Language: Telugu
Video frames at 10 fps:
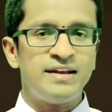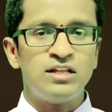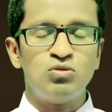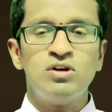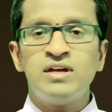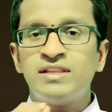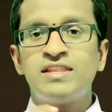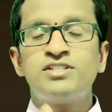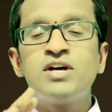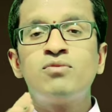లేదు
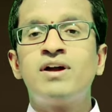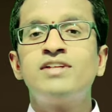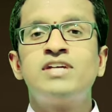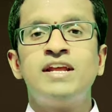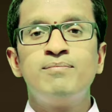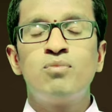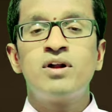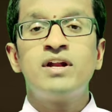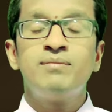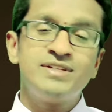దశ కూడా చాలా
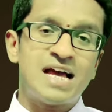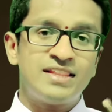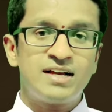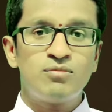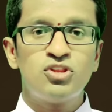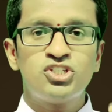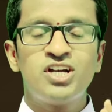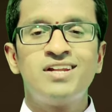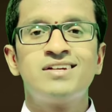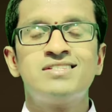ఇంపార్టెంట్ మీ జాతకంలో
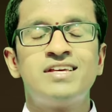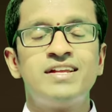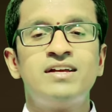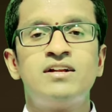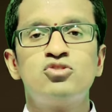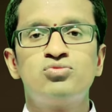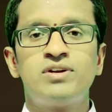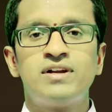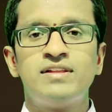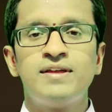దశ కనుక సరిగ్గా
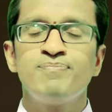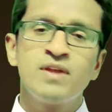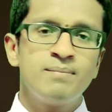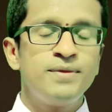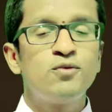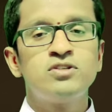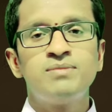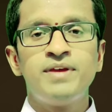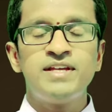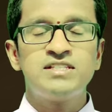నడుస్తున్నట్లయితే
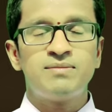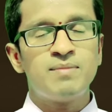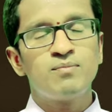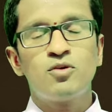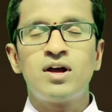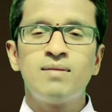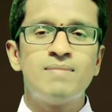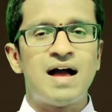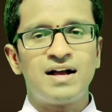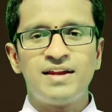మీకోసం ఈ సమయం కూడా
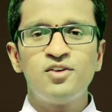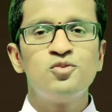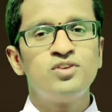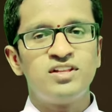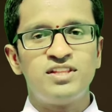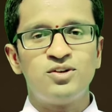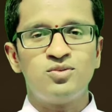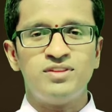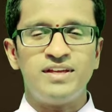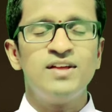బాగానే ఉండి
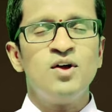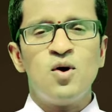తీరుద్ది